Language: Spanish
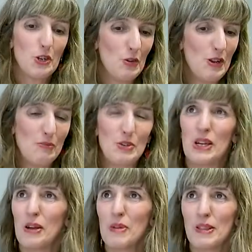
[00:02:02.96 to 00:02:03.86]
Lo de la
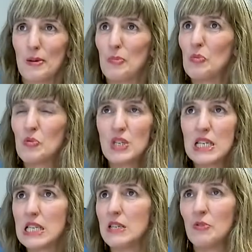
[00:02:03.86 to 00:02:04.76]
música me atrapó
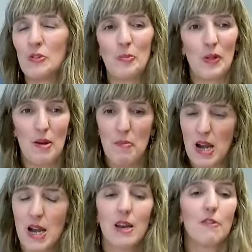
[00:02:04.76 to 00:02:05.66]
muchísimo, no podía
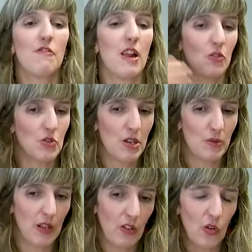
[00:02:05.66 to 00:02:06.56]
parar. Fui al
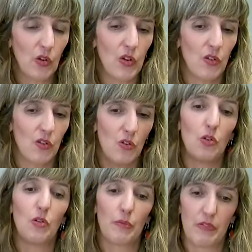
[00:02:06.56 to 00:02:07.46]
conservatorio,
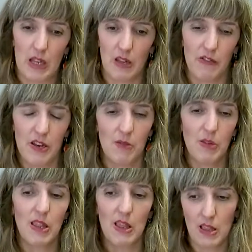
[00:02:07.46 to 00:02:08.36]
luego eh,
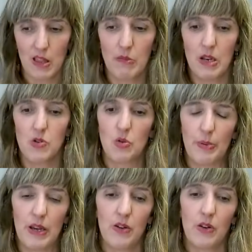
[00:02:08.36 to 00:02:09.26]
finalmente hice también el
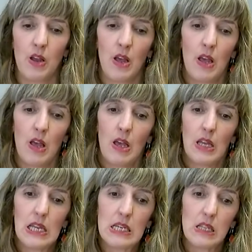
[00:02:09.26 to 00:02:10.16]
superior.
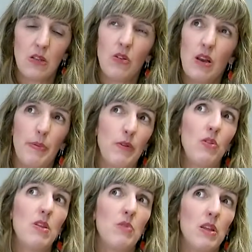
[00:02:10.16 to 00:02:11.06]
Y estando en el
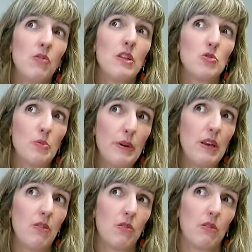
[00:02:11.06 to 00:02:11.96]
penúltimo año del
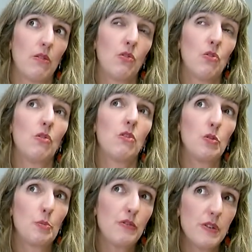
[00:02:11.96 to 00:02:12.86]
superior, conozco a
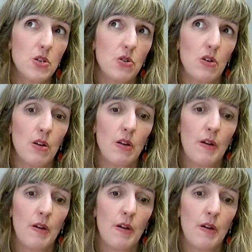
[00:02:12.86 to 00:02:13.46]
otro profesor.